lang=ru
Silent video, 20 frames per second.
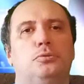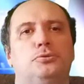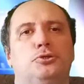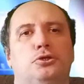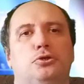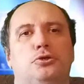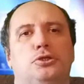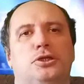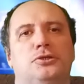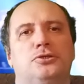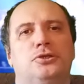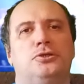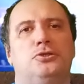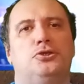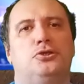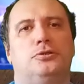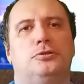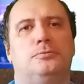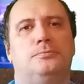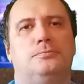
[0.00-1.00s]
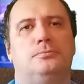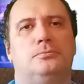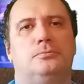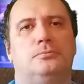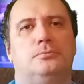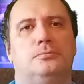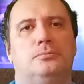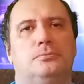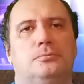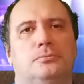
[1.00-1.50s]
все это значит?
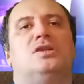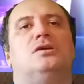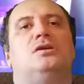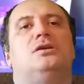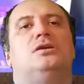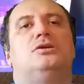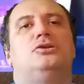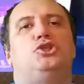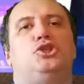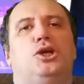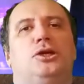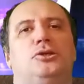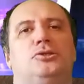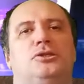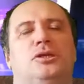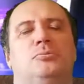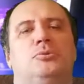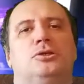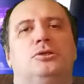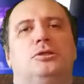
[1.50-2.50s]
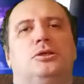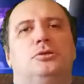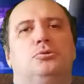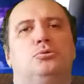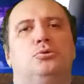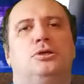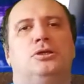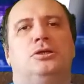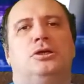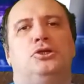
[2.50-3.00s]
Часть
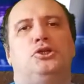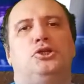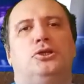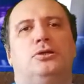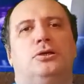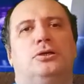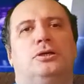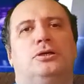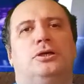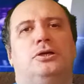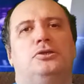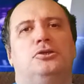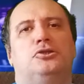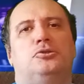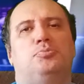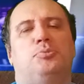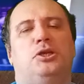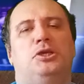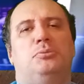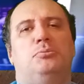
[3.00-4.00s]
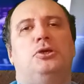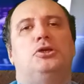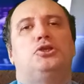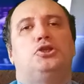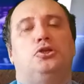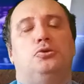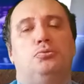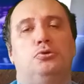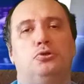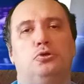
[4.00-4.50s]
номенклатуры начала наконец понимать,
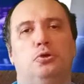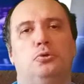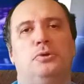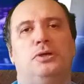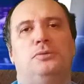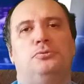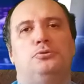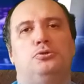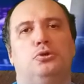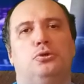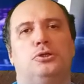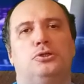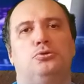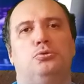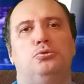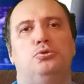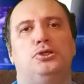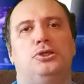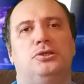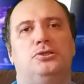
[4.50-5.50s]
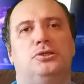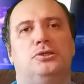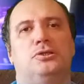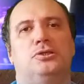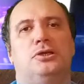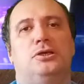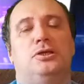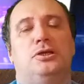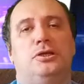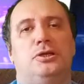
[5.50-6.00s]
что в условиях все растущей
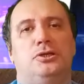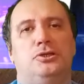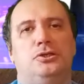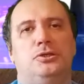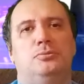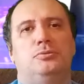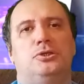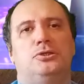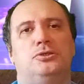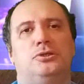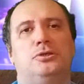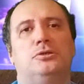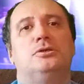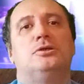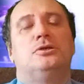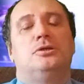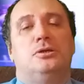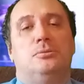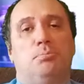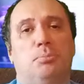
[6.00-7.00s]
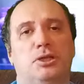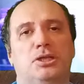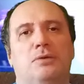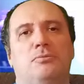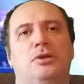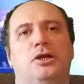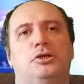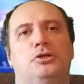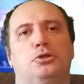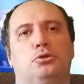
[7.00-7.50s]
социальной активности
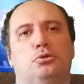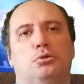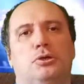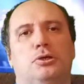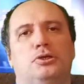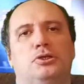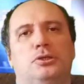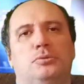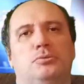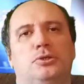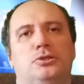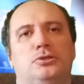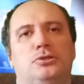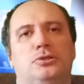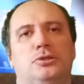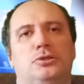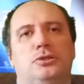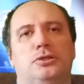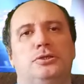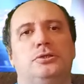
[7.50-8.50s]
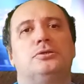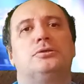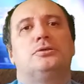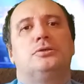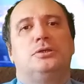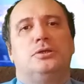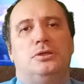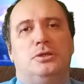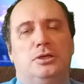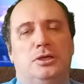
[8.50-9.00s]
подавлять эту активность силой –
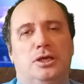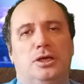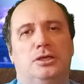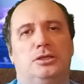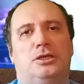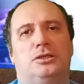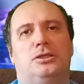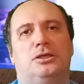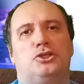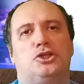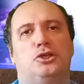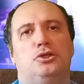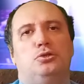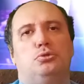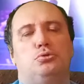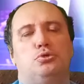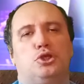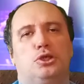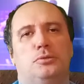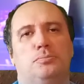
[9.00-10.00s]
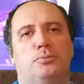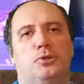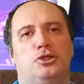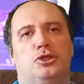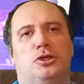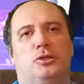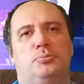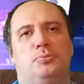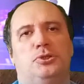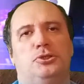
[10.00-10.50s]
это даже не тушить
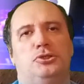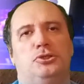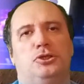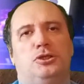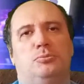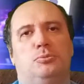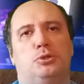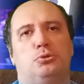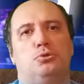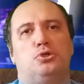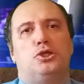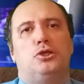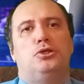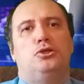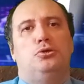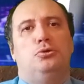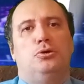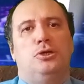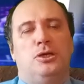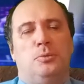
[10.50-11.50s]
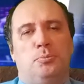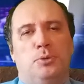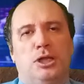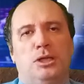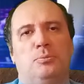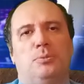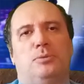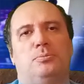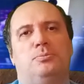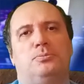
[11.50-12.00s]
пожар бензином, а тушить его
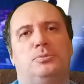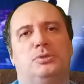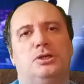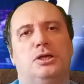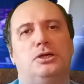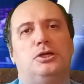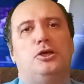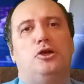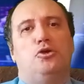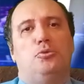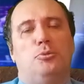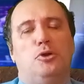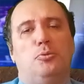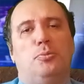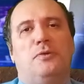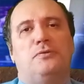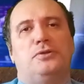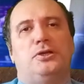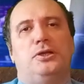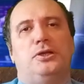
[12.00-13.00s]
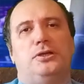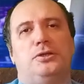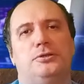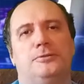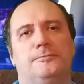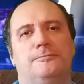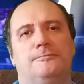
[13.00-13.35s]
напалмом, как я люблю повторить.